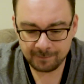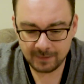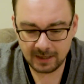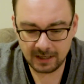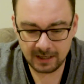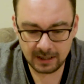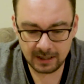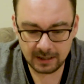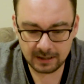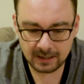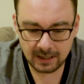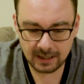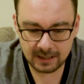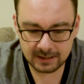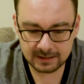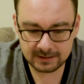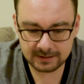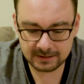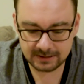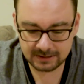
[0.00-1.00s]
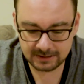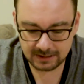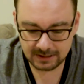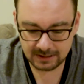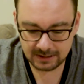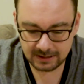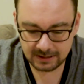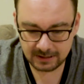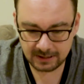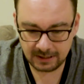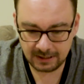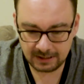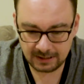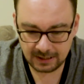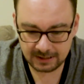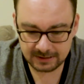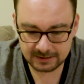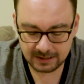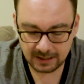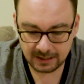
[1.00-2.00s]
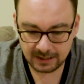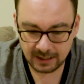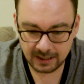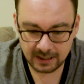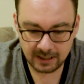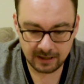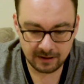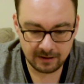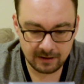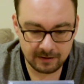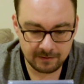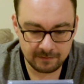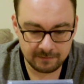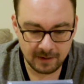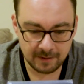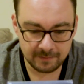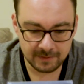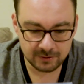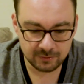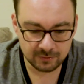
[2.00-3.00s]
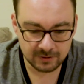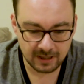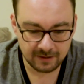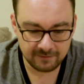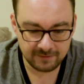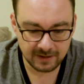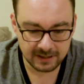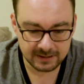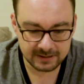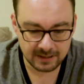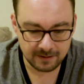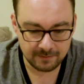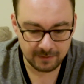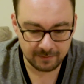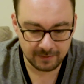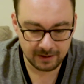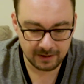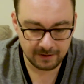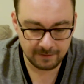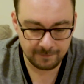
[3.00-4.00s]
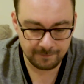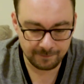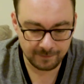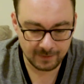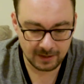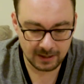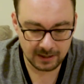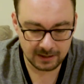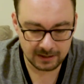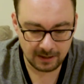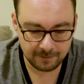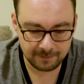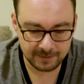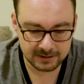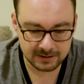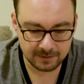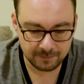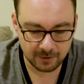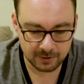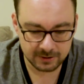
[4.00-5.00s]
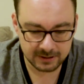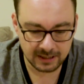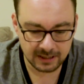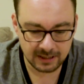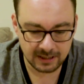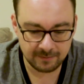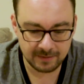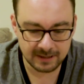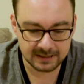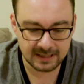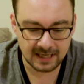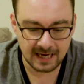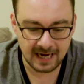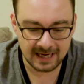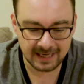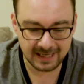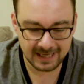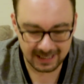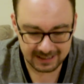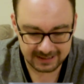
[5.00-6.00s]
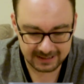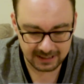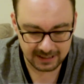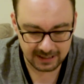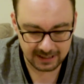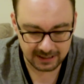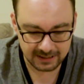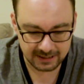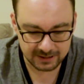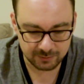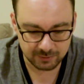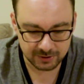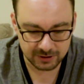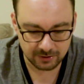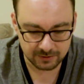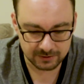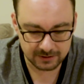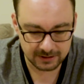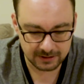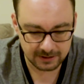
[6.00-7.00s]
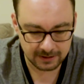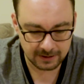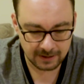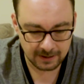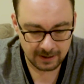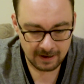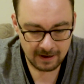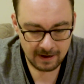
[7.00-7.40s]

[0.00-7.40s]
I teraz, I teraz tak, jakie mamy tutaj wersje? Mamy mm, napisy polskie, niemieckie, angielskie dla niesłyszących.